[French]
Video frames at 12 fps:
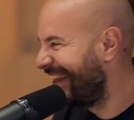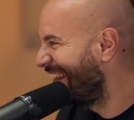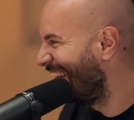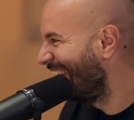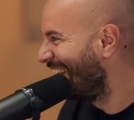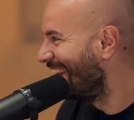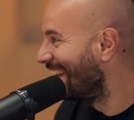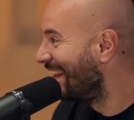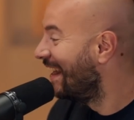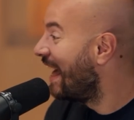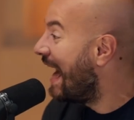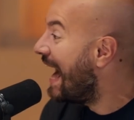c'était
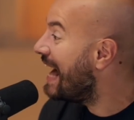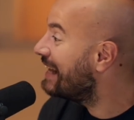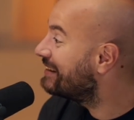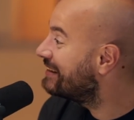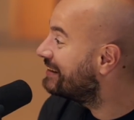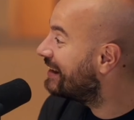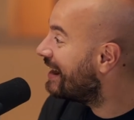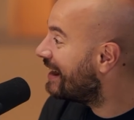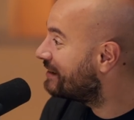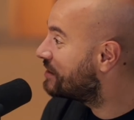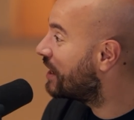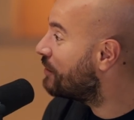au second degré ah, en fait. C'est
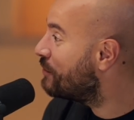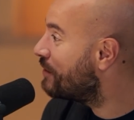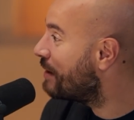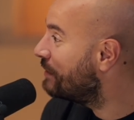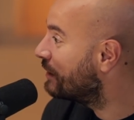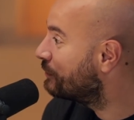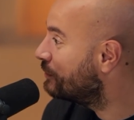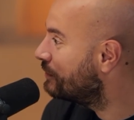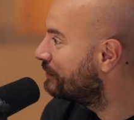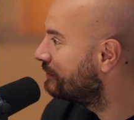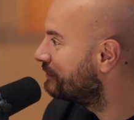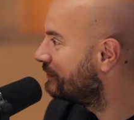ça, ciao, à bientôt.
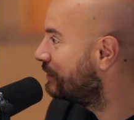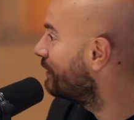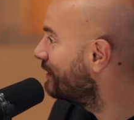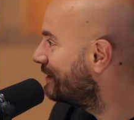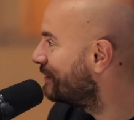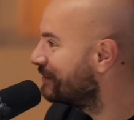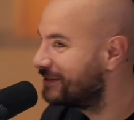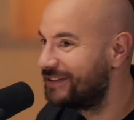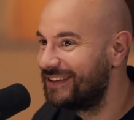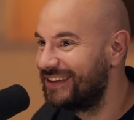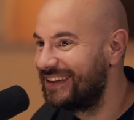Mais oui. Ça, je disais,